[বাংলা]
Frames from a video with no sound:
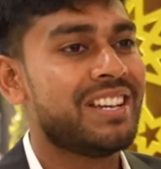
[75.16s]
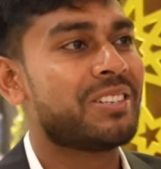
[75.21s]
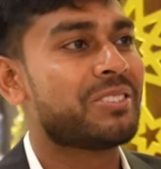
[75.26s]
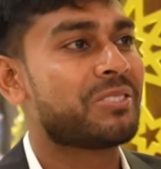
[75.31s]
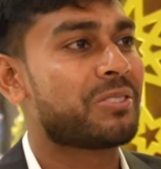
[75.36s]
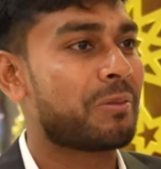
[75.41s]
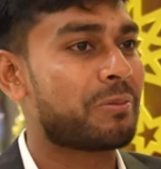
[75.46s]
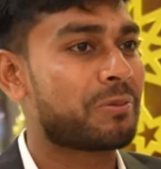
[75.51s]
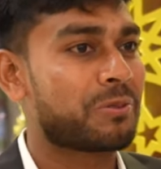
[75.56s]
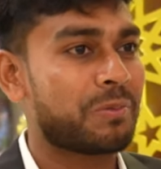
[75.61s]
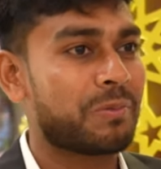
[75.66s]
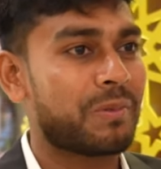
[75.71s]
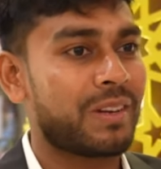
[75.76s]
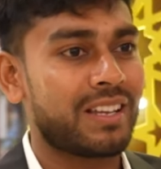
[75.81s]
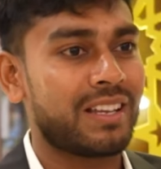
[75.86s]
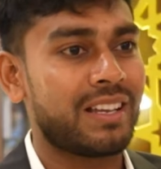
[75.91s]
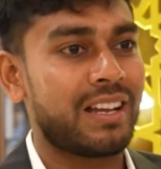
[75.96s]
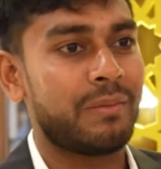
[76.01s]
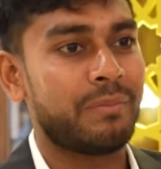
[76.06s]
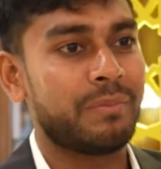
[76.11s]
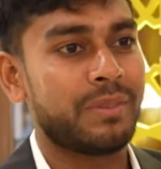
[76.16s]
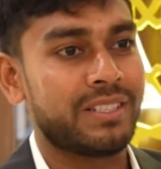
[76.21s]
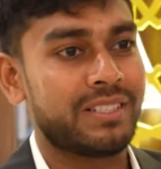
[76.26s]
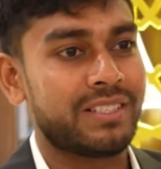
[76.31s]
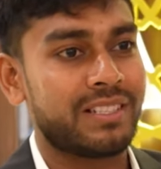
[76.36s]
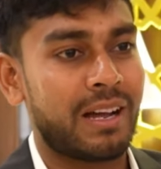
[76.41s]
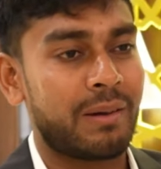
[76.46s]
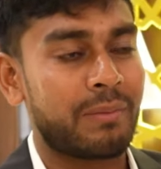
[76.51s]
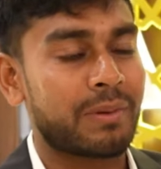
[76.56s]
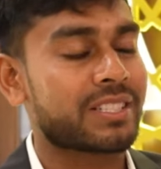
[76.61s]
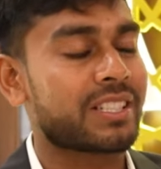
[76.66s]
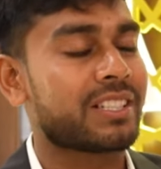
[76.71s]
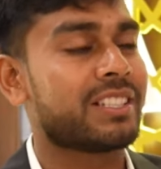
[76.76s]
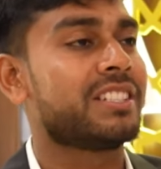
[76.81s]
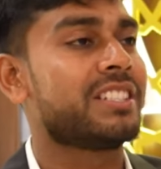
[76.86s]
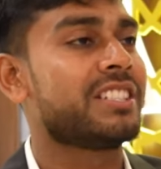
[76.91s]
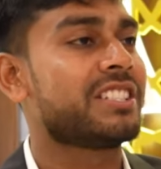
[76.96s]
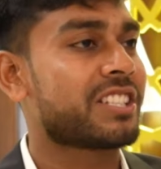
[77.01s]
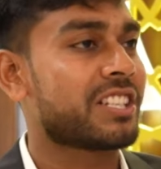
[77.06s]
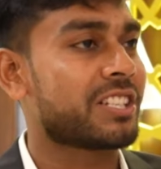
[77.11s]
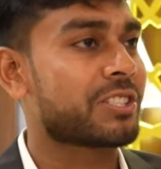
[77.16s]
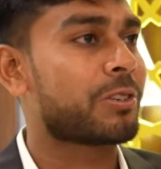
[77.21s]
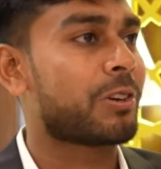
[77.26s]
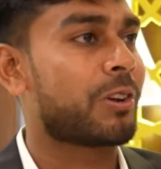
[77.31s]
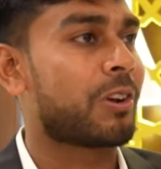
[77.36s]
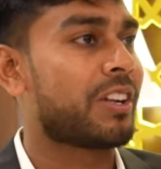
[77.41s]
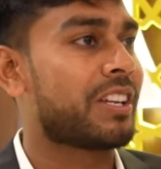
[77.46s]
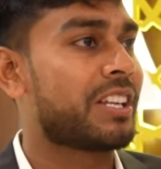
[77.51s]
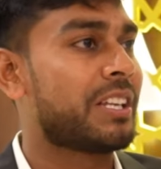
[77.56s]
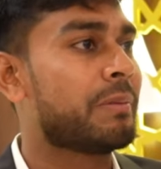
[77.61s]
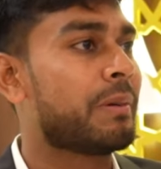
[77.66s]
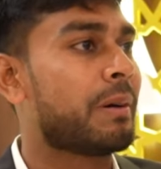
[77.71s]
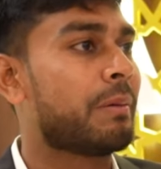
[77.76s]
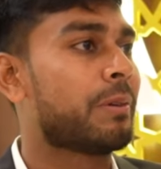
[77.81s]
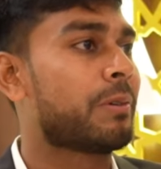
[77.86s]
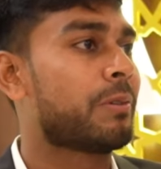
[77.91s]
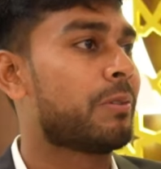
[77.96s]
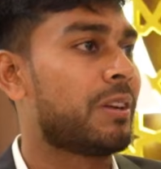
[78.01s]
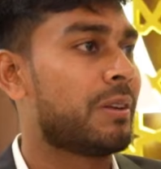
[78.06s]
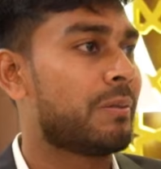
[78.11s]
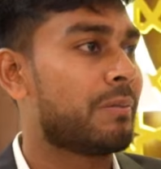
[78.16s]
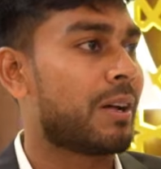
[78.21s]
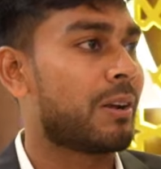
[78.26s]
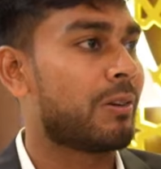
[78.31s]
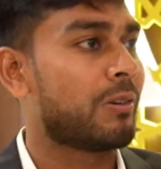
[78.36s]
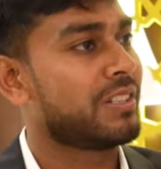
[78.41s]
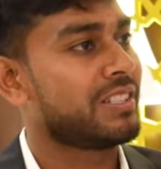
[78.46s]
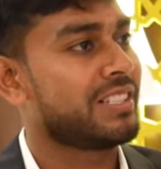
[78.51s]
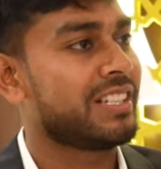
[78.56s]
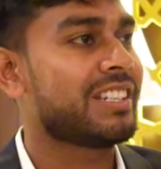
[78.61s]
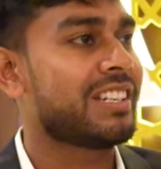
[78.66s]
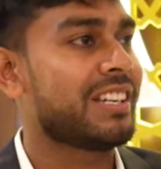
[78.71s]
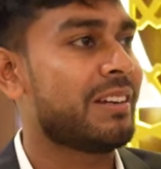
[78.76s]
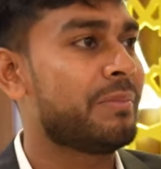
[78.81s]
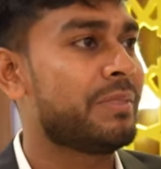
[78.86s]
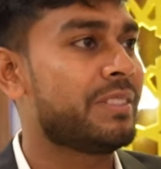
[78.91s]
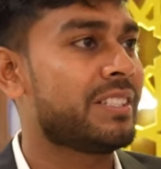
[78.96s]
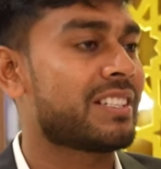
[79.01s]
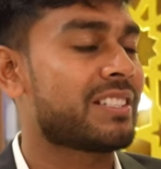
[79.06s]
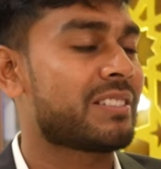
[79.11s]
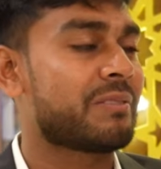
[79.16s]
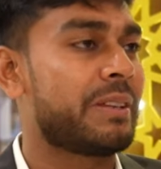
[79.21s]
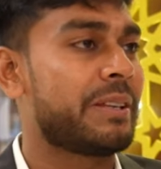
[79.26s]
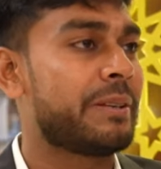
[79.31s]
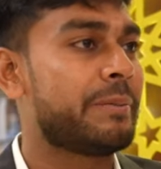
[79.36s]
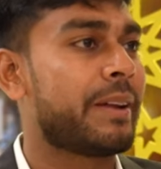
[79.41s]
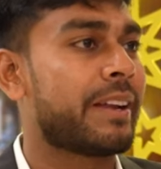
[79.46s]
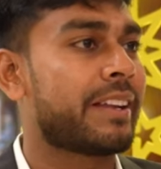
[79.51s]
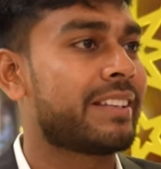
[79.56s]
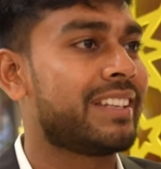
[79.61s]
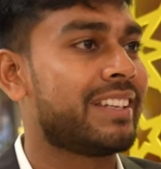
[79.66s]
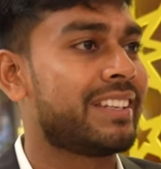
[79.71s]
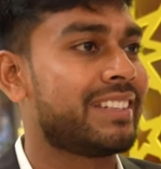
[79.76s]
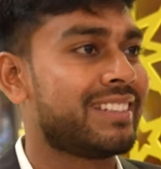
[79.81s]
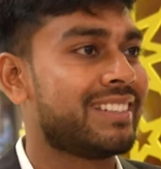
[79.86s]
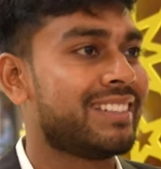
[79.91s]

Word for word: সব সময় আমি আমার সাথে ডিসকাস করা কিভাবে করলে ভালো হয় সেটা আমি জাস্ট ফিডব্যাক দিই